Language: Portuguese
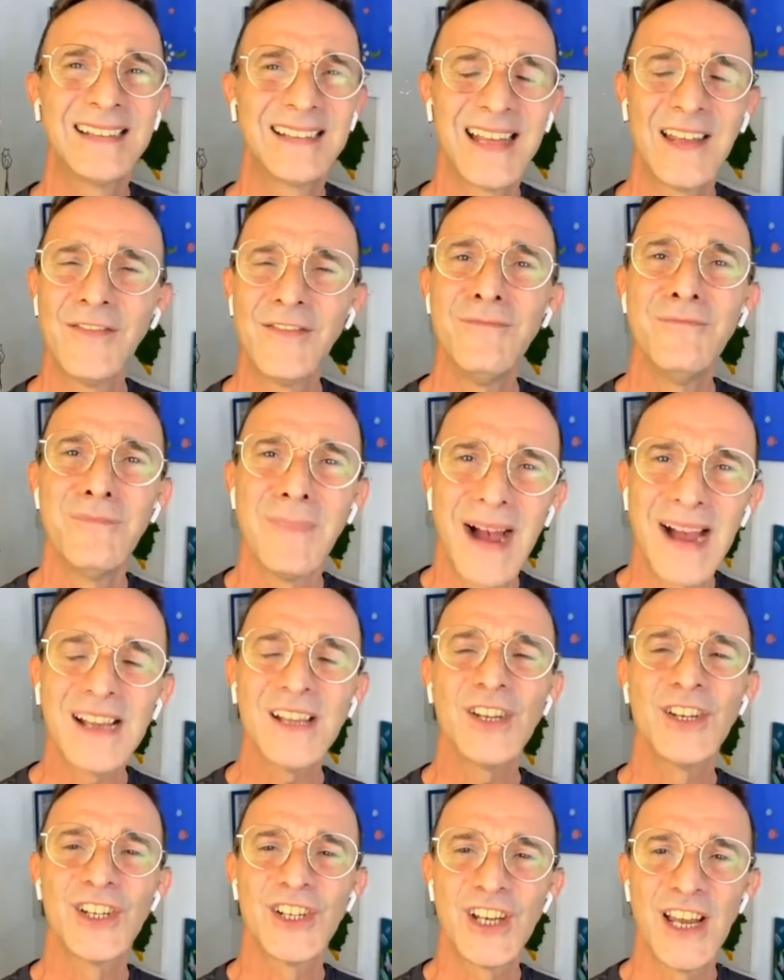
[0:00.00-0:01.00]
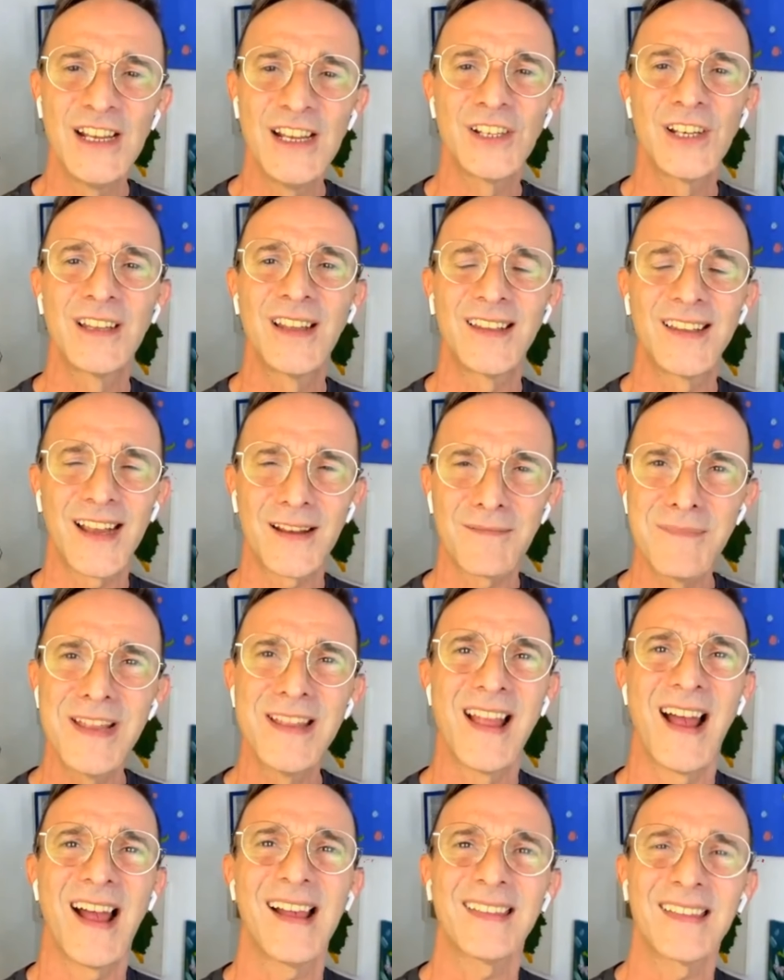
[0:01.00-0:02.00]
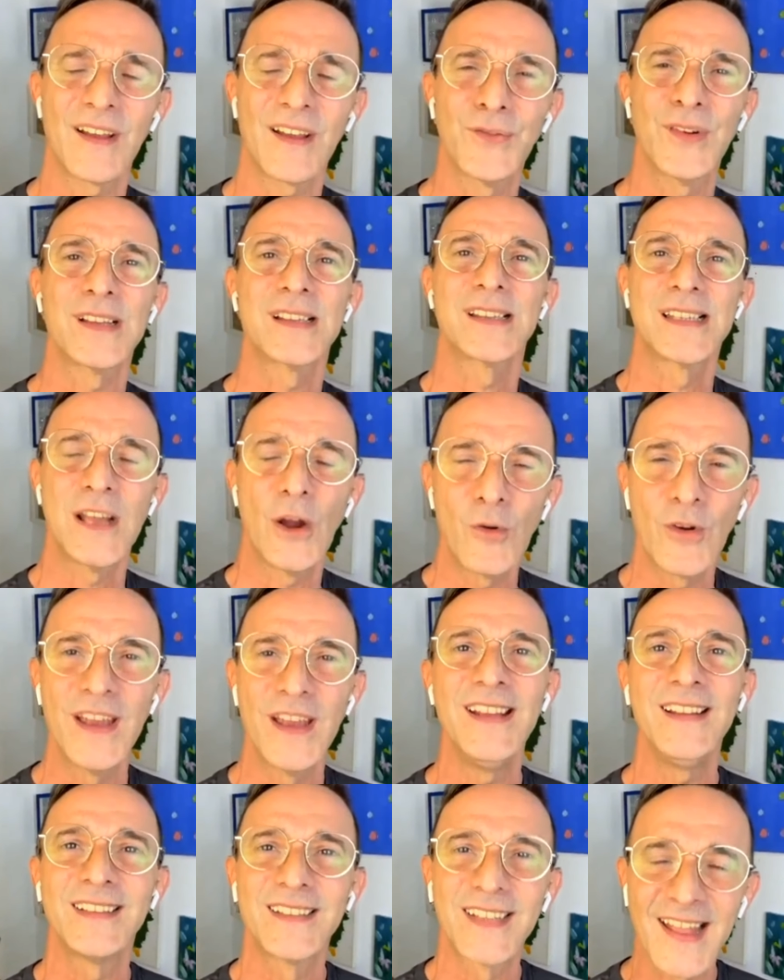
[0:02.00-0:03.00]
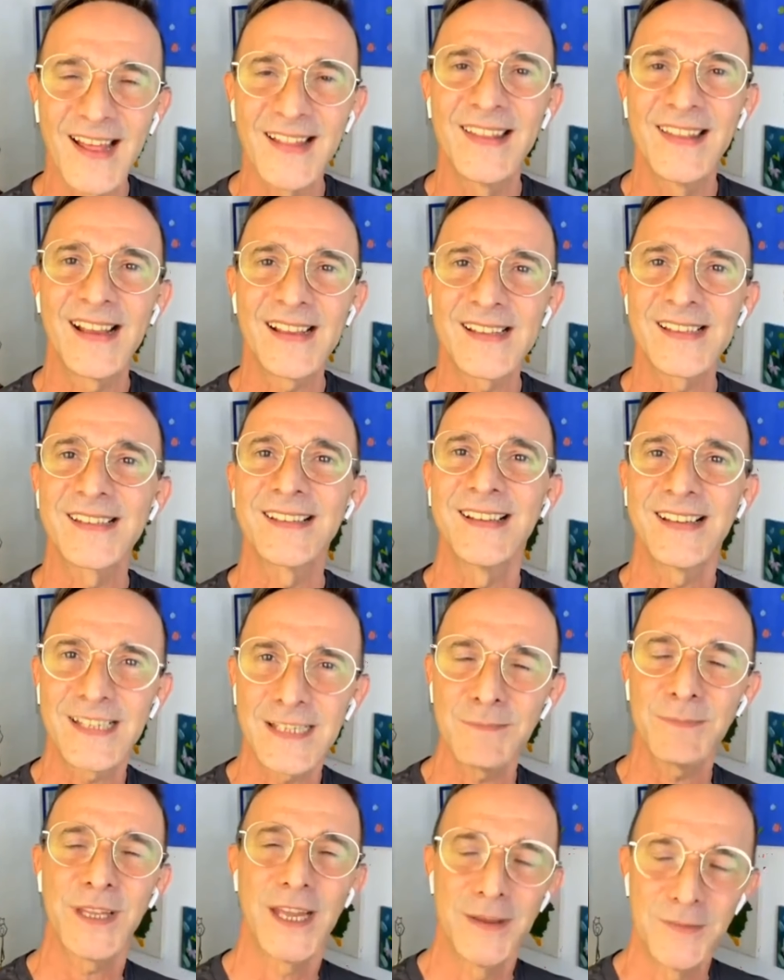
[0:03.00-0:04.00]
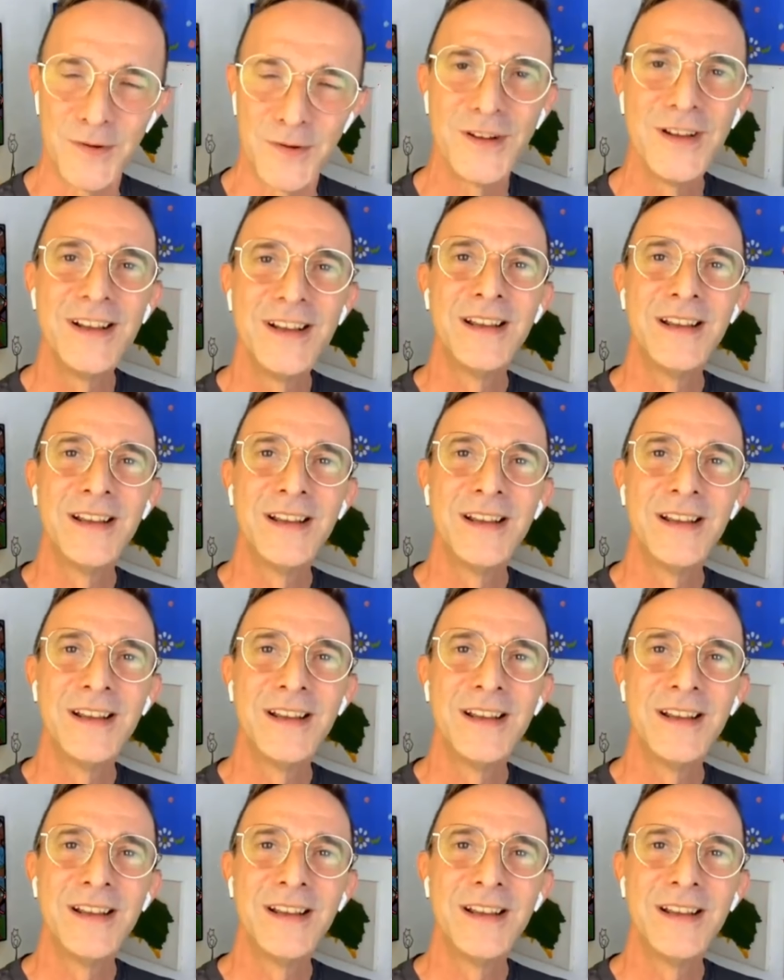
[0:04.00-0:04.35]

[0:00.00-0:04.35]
teve mais gente determinada a fazer alguém entrar nesse, nesse prêmio.